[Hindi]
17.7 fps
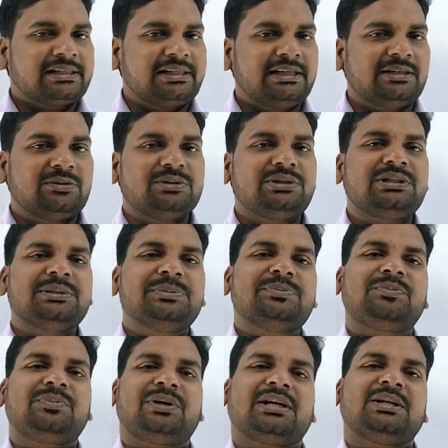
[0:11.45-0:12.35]
के कुछ
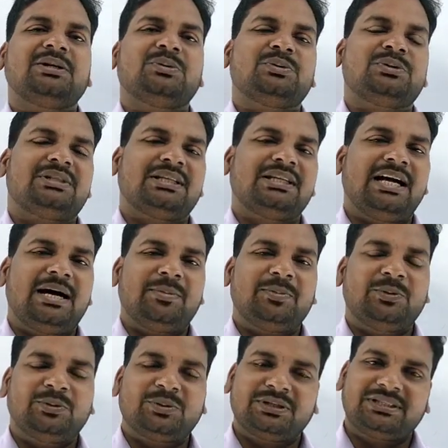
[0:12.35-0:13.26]
इंपॉर्टेंट क्वेश्चन
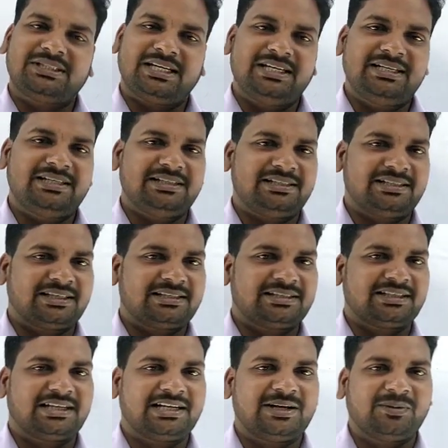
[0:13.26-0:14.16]
आप लोगों के साथ
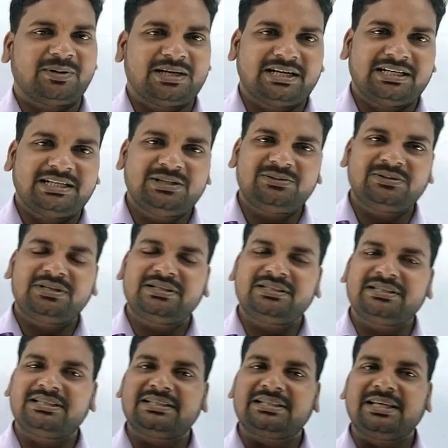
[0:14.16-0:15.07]
डिस्कस करने वाले हैं डियर
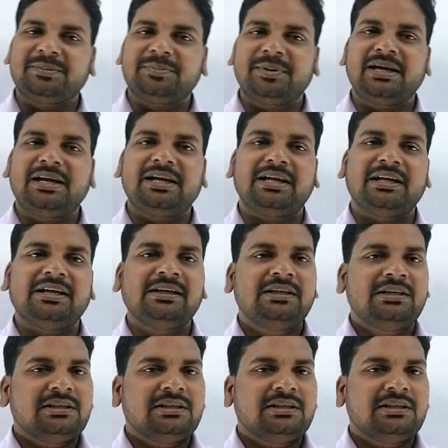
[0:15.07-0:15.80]
स्टूडेंट्स इसके पहले